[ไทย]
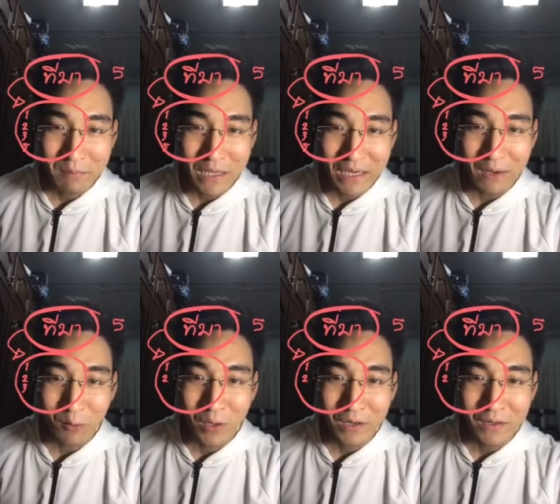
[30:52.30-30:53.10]
เหมือนกับ
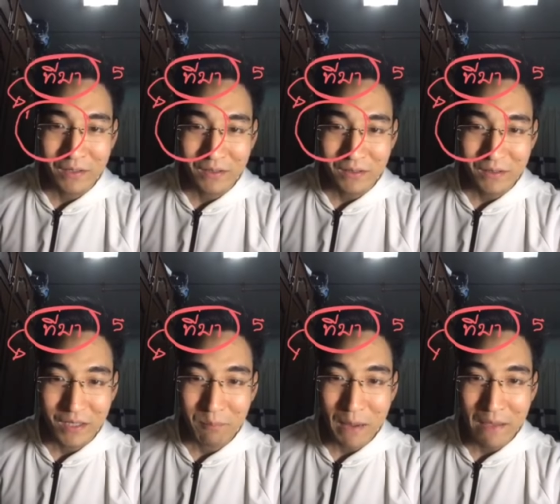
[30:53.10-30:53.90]
คน
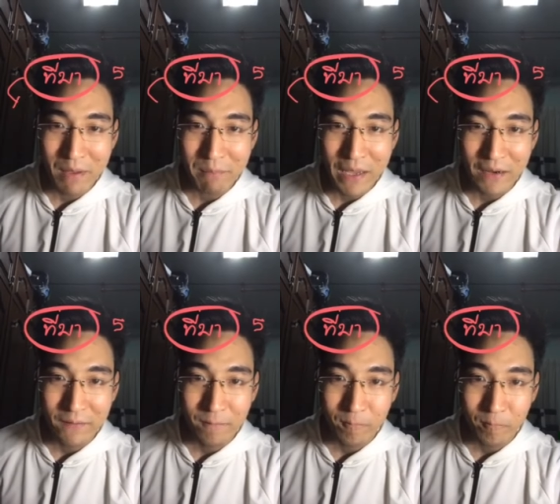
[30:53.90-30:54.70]
ที่ไปไม่เป็น
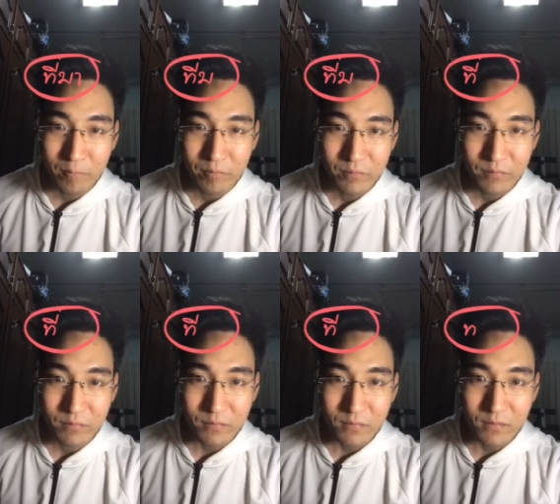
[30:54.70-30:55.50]

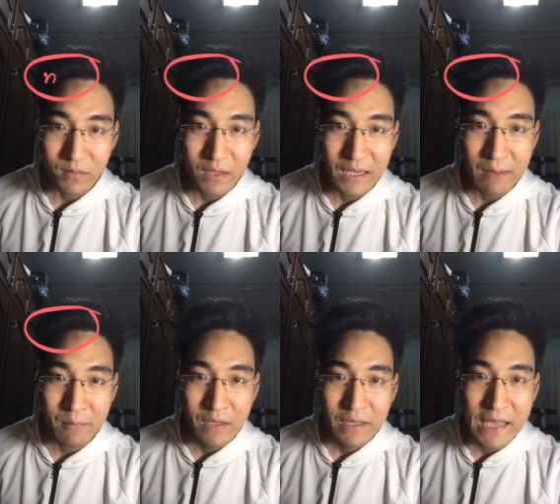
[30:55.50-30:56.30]
นะครับ
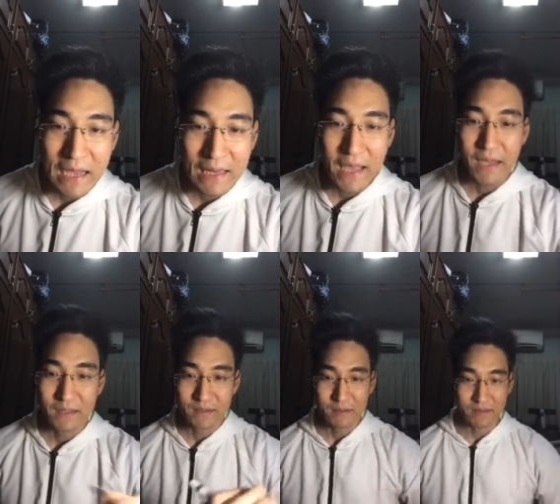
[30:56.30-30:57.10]
อย่างแรก
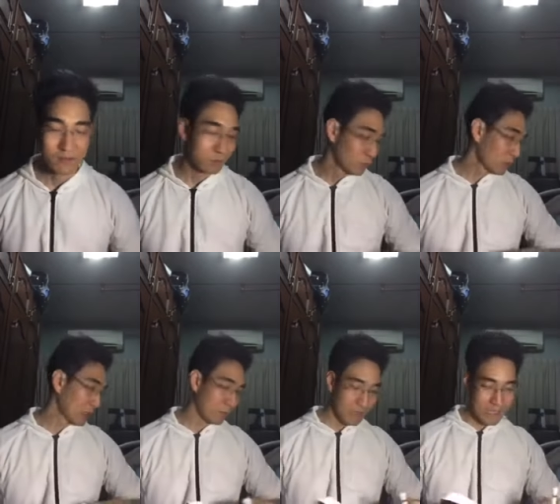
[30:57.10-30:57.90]
สมมุติว่า
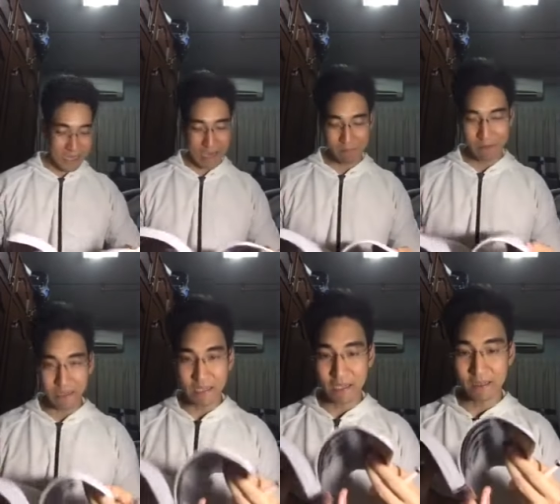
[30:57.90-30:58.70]
เราไม่ได้อ่านไปเล
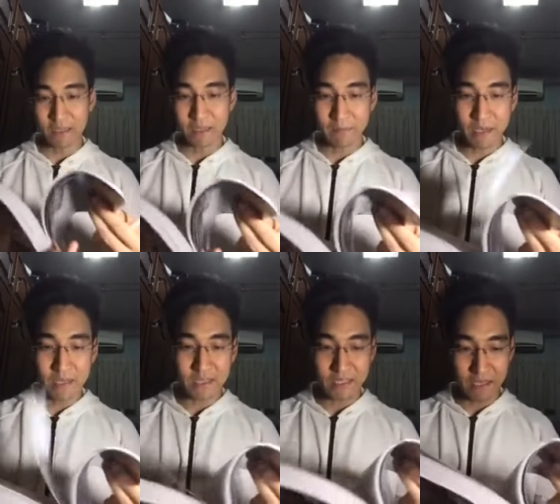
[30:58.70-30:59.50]
ยนะ ในนี้พี่
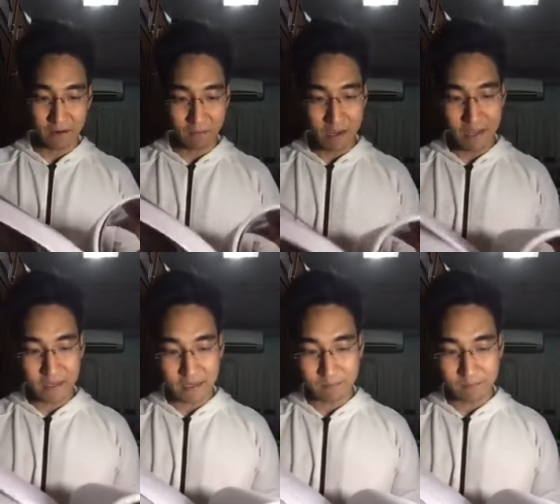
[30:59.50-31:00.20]
ก็จะเขียนเอาไว้นะครั